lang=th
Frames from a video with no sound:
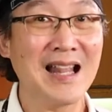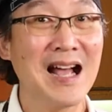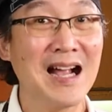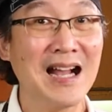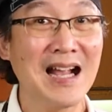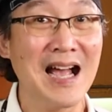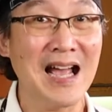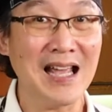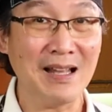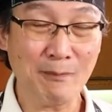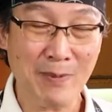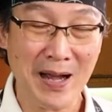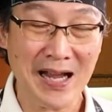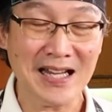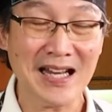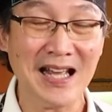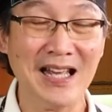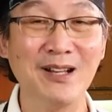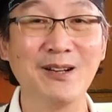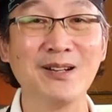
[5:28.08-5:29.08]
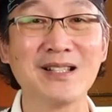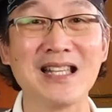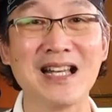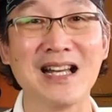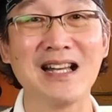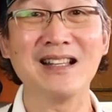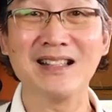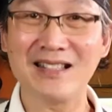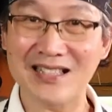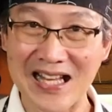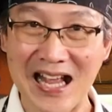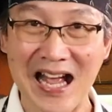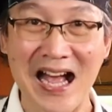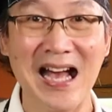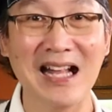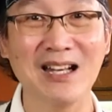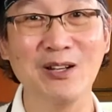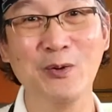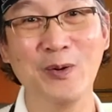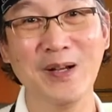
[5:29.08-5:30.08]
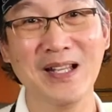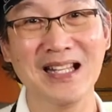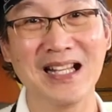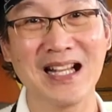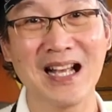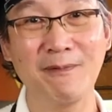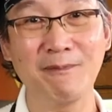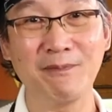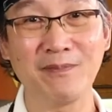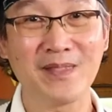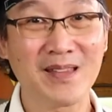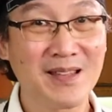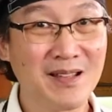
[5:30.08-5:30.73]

ร่างกายภายในก็จะสะอาดด้วยนะครับ